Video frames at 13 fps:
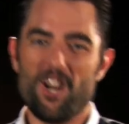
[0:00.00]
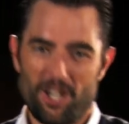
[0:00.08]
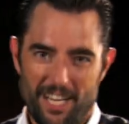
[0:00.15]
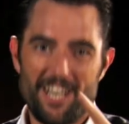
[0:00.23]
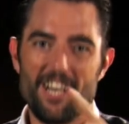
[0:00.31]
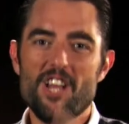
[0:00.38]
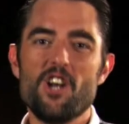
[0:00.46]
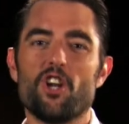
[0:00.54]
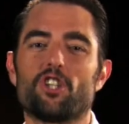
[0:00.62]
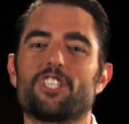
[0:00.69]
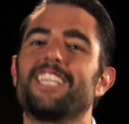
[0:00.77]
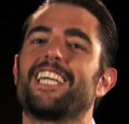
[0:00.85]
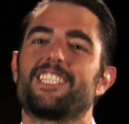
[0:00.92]
los,
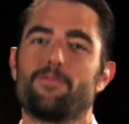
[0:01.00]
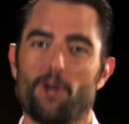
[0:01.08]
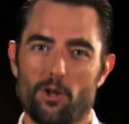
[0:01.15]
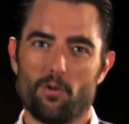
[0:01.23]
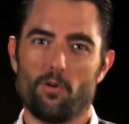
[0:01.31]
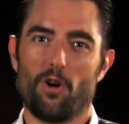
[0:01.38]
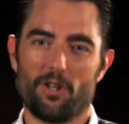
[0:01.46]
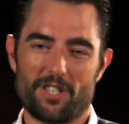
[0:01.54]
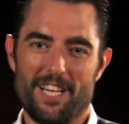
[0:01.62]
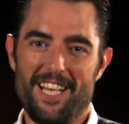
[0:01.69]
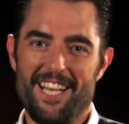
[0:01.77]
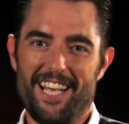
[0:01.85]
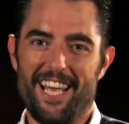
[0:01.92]
80 sí fueron duros,
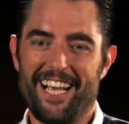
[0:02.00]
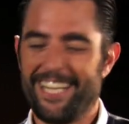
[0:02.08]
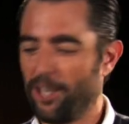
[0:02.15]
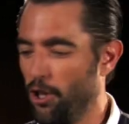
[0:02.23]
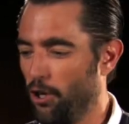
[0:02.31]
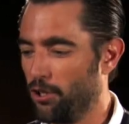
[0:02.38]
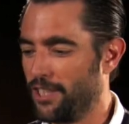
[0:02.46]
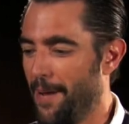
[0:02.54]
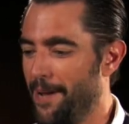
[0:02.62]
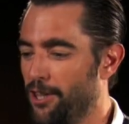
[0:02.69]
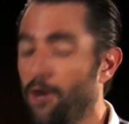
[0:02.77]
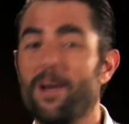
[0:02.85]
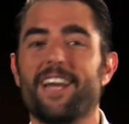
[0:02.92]
¿eh? que todo costaba
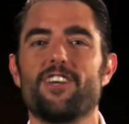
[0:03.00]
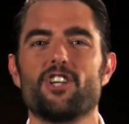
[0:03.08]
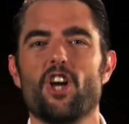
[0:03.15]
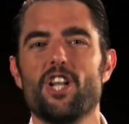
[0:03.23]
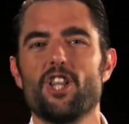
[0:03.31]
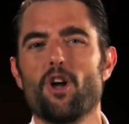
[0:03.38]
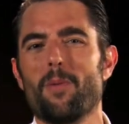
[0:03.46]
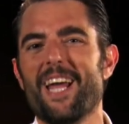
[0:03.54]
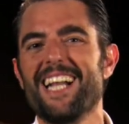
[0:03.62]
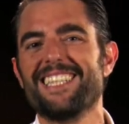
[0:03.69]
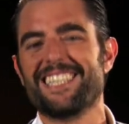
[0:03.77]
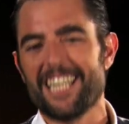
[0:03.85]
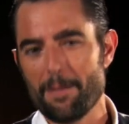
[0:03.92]
el doble, que digo yo, el doble,
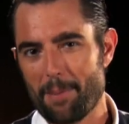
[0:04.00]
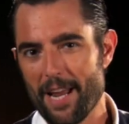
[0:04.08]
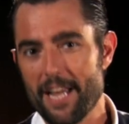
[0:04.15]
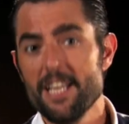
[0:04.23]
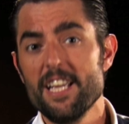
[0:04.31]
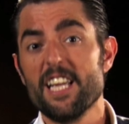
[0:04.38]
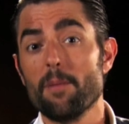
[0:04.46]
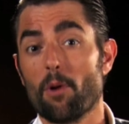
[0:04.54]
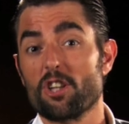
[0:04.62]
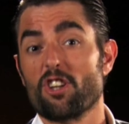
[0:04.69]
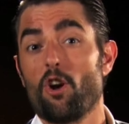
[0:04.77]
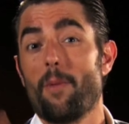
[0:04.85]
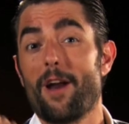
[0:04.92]
el triple, y por
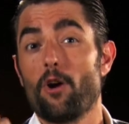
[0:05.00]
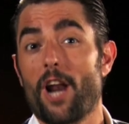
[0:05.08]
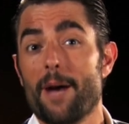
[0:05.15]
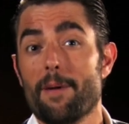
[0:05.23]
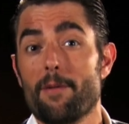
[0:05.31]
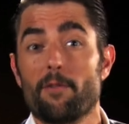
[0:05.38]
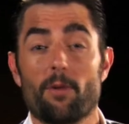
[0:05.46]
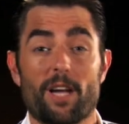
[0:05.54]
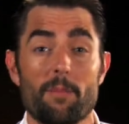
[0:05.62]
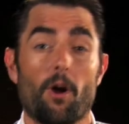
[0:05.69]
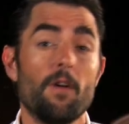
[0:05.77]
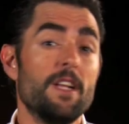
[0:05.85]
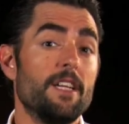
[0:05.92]
eso lo valorábamos. Por
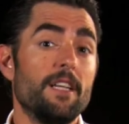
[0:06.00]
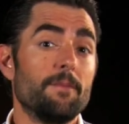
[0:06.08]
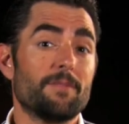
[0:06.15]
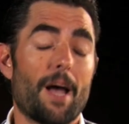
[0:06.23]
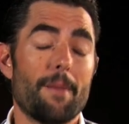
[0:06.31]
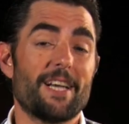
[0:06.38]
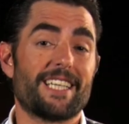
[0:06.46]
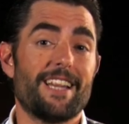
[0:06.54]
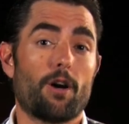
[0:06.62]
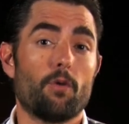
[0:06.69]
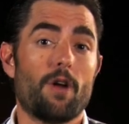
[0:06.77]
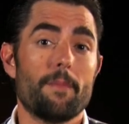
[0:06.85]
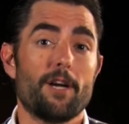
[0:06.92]
ejemplo, que habías quedado
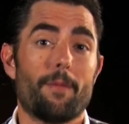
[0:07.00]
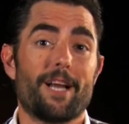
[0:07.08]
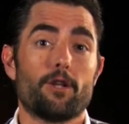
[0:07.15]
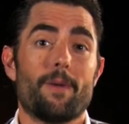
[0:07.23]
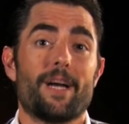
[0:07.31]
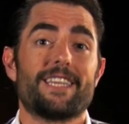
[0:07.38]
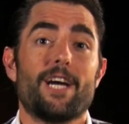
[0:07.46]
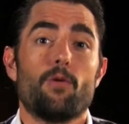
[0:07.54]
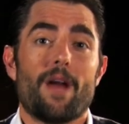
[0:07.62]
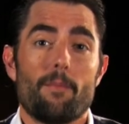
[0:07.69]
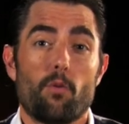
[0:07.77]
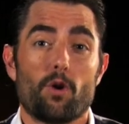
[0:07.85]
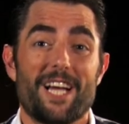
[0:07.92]
con un amigo para tomarte una
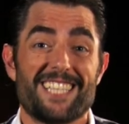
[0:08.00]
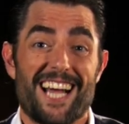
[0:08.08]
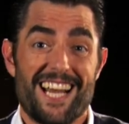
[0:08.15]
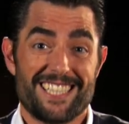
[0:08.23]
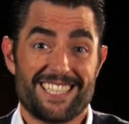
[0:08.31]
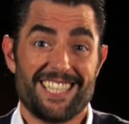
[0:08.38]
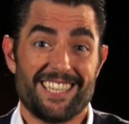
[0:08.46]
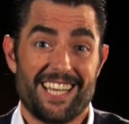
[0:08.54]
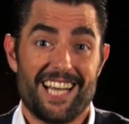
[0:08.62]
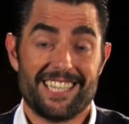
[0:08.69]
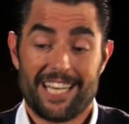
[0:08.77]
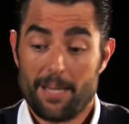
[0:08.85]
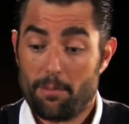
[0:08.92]
hamburguesa a las 7 de
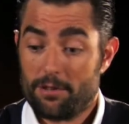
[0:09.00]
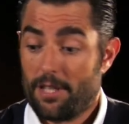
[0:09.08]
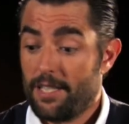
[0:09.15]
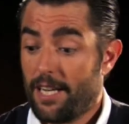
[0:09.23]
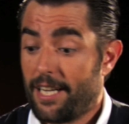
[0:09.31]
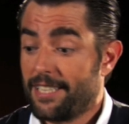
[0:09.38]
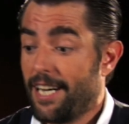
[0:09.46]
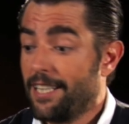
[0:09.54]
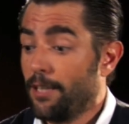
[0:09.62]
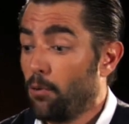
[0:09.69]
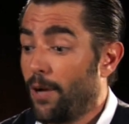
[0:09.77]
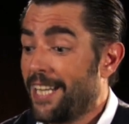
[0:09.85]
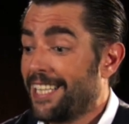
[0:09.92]
la tarde. Pues tenías que salir de
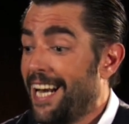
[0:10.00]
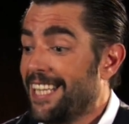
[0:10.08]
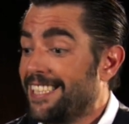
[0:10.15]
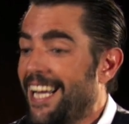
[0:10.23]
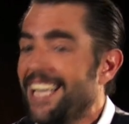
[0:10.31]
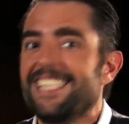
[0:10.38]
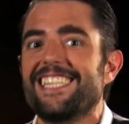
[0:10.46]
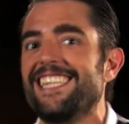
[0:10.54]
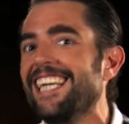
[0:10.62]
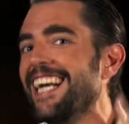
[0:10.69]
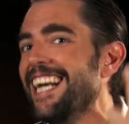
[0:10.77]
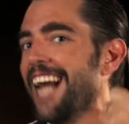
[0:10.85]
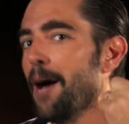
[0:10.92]
tu casa a las 6
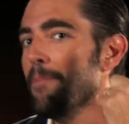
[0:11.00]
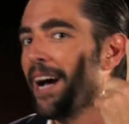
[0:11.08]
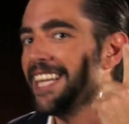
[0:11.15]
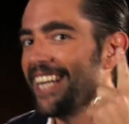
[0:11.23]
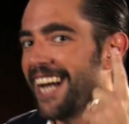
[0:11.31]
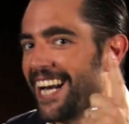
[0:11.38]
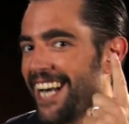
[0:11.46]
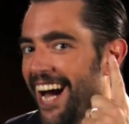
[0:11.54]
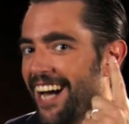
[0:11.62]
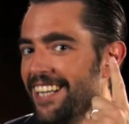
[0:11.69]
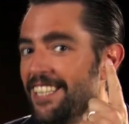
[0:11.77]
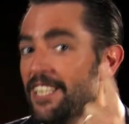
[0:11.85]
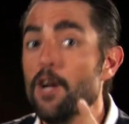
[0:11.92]
de la mañana.
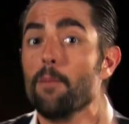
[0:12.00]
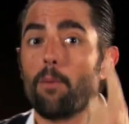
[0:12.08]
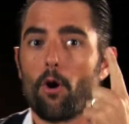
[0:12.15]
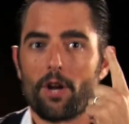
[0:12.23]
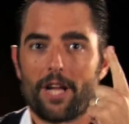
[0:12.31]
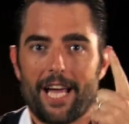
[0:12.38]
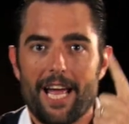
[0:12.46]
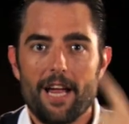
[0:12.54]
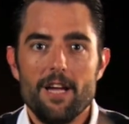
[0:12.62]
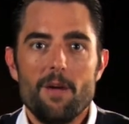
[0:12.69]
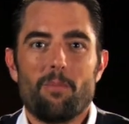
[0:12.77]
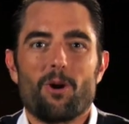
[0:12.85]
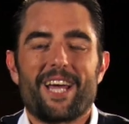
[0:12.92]
¿Por qué?
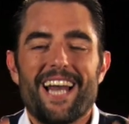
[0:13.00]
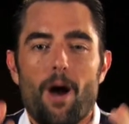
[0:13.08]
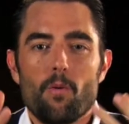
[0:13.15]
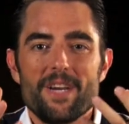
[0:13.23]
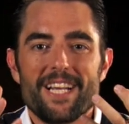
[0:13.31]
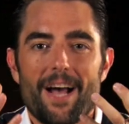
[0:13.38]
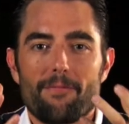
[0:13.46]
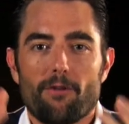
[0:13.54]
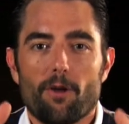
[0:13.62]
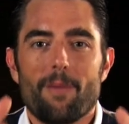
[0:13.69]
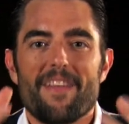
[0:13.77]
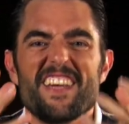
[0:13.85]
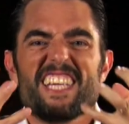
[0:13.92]
Porque la única
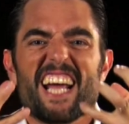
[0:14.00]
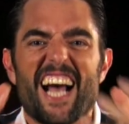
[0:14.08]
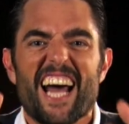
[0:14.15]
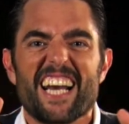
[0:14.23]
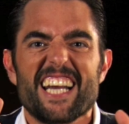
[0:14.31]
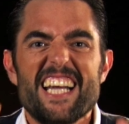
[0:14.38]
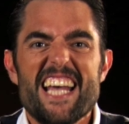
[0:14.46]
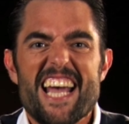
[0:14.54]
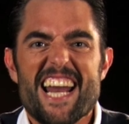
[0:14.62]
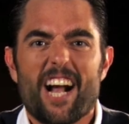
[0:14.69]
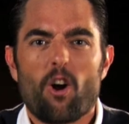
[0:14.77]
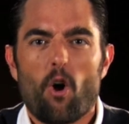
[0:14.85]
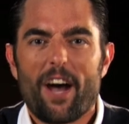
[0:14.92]
forma de llegar
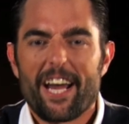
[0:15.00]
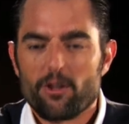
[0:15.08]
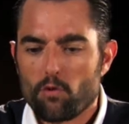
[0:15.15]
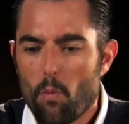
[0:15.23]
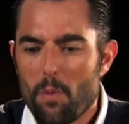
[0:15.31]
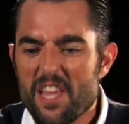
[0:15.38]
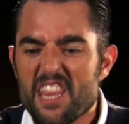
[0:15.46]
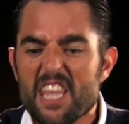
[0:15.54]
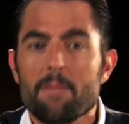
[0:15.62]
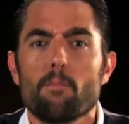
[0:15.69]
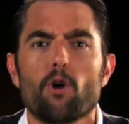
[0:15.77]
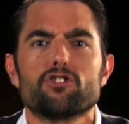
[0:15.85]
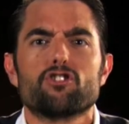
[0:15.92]
era coger tu bici
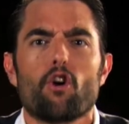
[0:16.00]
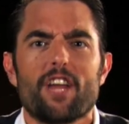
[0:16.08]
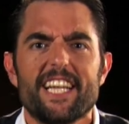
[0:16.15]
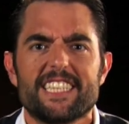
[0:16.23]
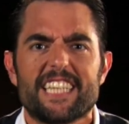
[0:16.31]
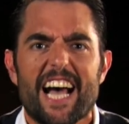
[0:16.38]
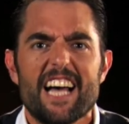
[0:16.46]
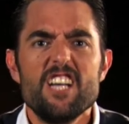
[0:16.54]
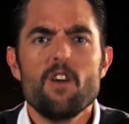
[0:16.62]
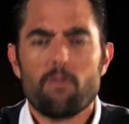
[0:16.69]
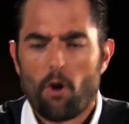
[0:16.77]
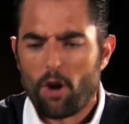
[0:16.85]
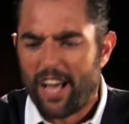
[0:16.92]
motoreta
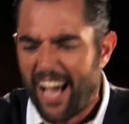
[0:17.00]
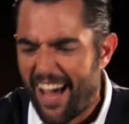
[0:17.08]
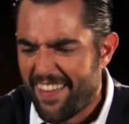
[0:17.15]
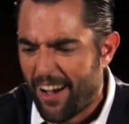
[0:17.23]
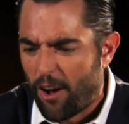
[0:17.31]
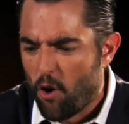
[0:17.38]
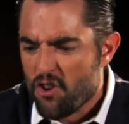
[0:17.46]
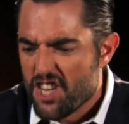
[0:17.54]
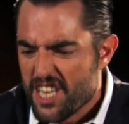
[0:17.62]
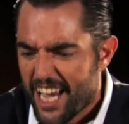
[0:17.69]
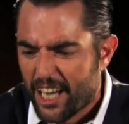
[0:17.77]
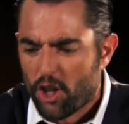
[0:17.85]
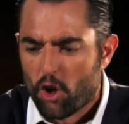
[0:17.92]
forjada con
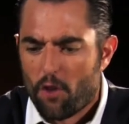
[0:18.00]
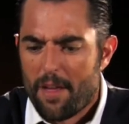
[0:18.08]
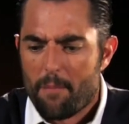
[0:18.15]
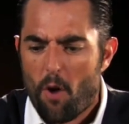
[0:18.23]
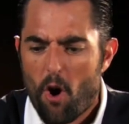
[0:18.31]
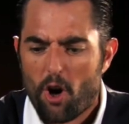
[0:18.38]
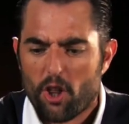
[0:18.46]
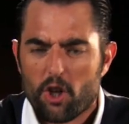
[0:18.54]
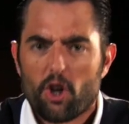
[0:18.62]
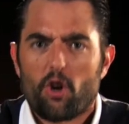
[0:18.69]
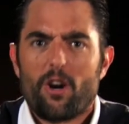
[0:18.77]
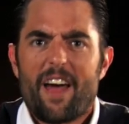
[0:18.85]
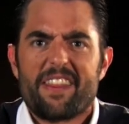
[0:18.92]
hierro de
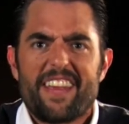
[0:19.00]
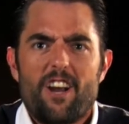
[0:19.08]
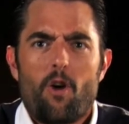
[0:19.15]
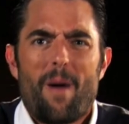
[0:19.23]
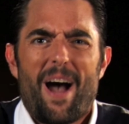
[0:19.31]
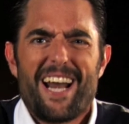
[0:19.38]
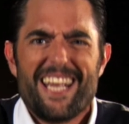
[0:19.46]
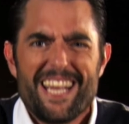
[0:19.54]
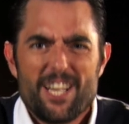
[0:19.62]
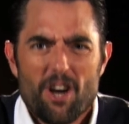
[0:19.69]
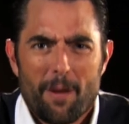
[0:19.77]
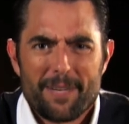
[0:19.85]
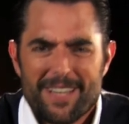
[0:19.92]
Mordor, con acero
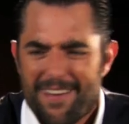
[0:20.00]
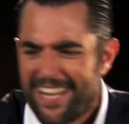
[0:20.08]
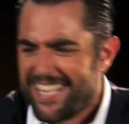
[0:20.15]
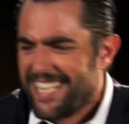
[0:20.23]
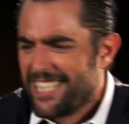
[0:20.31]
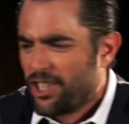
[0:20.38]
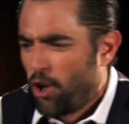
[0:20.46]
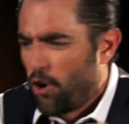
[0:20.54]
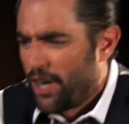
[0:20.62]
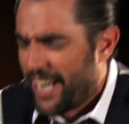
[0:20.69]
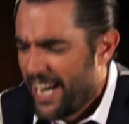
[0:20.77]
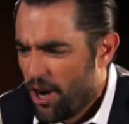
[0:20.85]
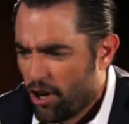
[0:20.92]
valirio, que pesaba 500
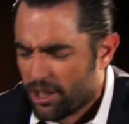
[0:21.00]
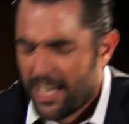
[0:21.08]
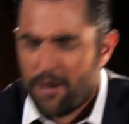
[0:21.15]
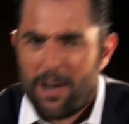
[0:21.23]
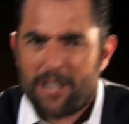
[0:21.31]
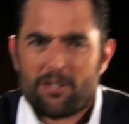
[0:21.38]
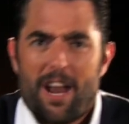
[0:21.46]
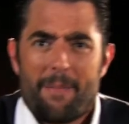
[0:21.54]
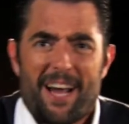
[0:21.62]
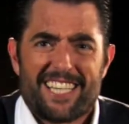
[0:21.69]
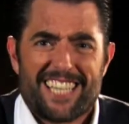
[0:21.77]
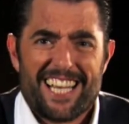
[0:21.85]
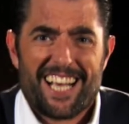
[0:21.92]
kilos, tenía una sola
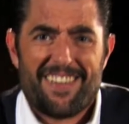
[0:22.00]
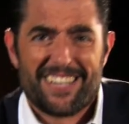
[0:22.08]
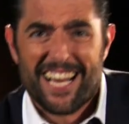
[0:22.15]
marcha y llegabas